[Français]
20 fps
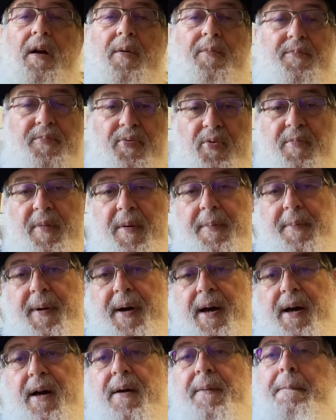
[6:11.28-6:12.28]
pour ma
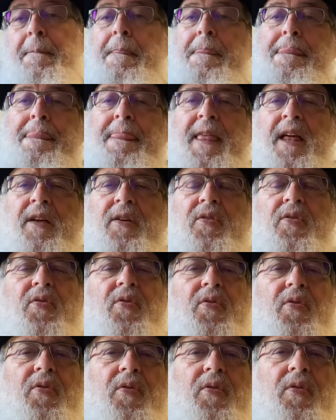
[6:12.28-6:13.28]
part, que
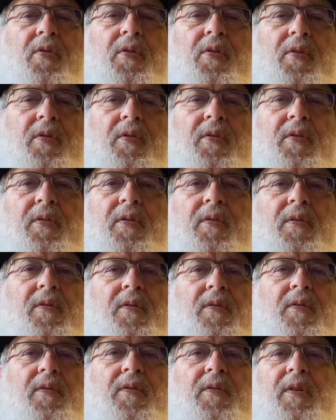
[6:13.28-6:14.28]

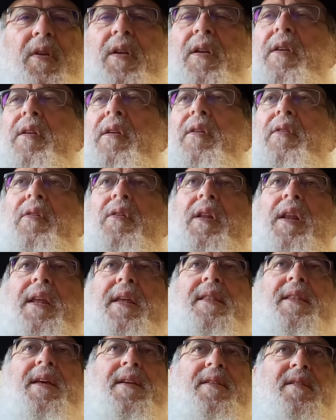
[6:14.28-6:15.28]
euh, les,
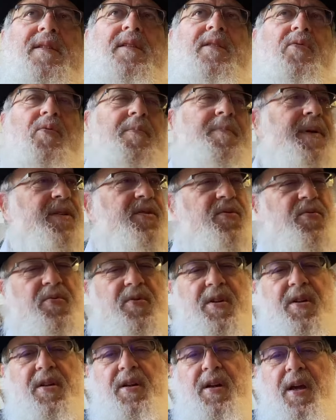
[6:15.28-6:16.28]
nazis n'ont pas
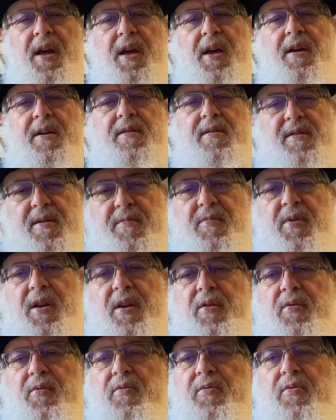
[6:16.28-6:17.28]
tué 6
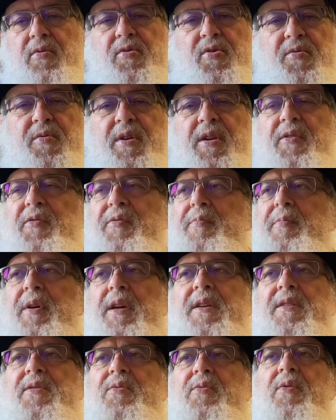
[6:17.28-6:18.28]
millions de juifs, mais
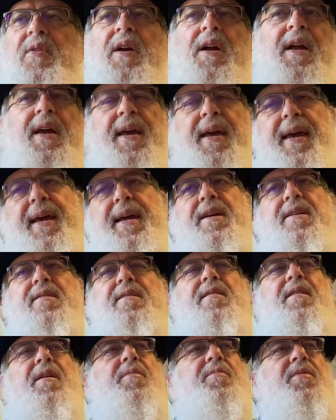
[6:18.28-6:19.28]
ils ont
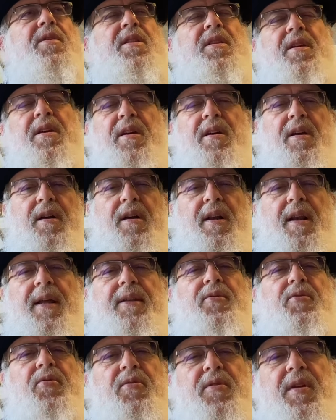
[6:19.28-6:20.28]
exterminé la
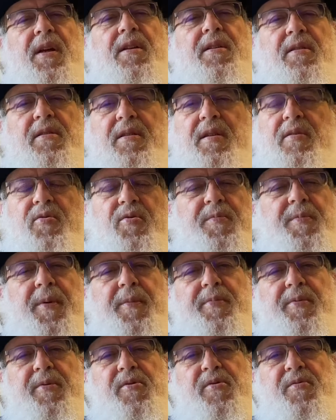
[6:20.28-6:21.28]
totalité du
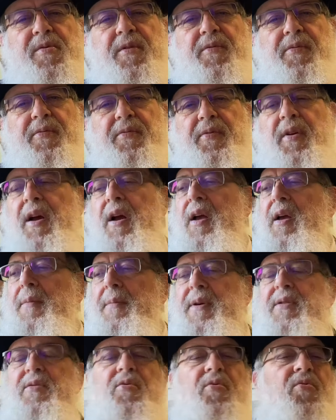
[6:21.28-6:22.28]
peuple juif.
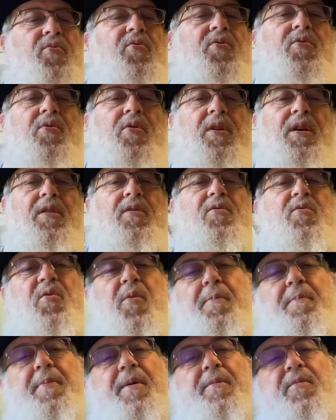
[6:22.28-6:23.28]
Parce que tous ceux qui ne
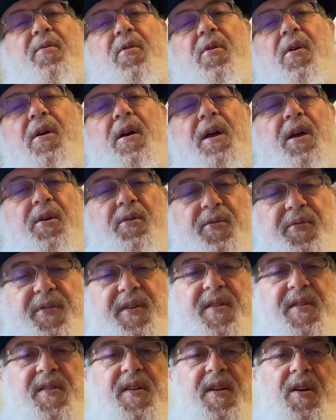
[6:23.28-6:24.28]
sont pas morts
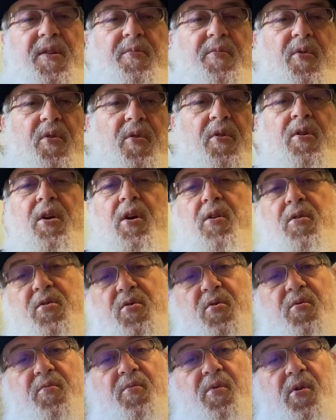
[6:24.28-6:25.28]
physiquement
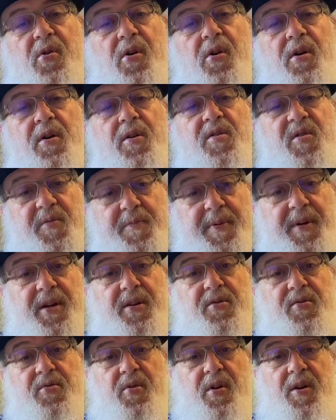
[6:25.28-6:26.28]
sont morts
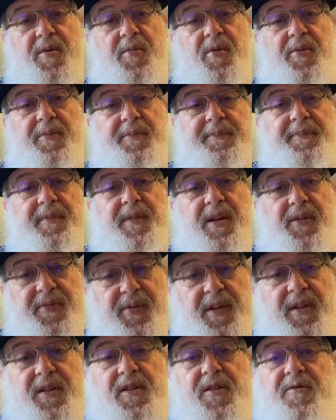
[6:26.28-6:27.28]
spirituellement.
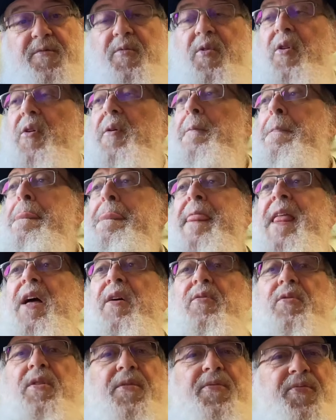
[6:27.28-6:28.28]
effectivement,
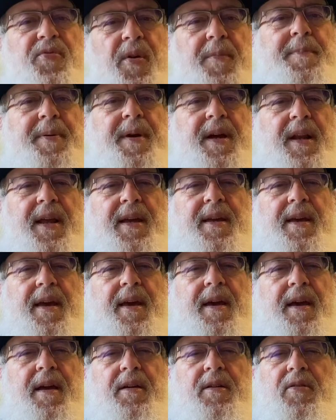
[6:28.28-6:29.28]
on a vu après la
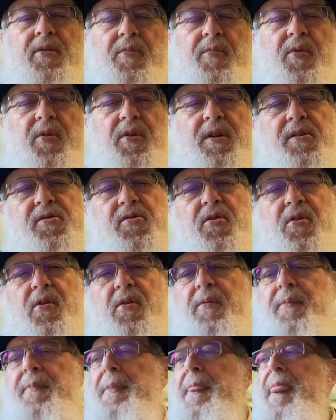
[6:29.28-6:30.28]
guerre comment les gens
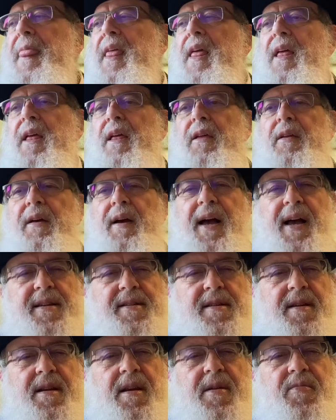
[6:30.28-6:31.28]

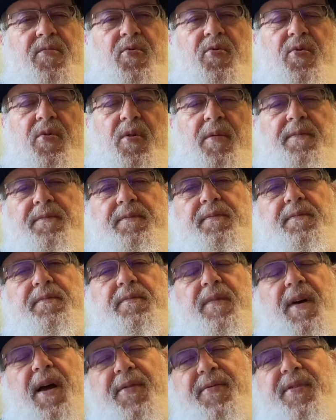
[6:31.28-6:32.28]
rasaient les murs,
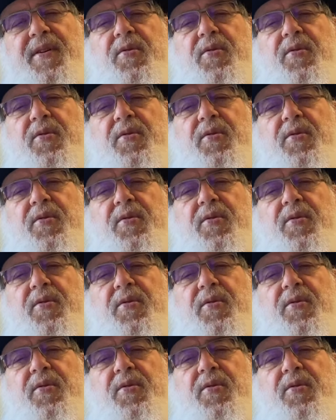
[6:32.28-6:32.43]
avait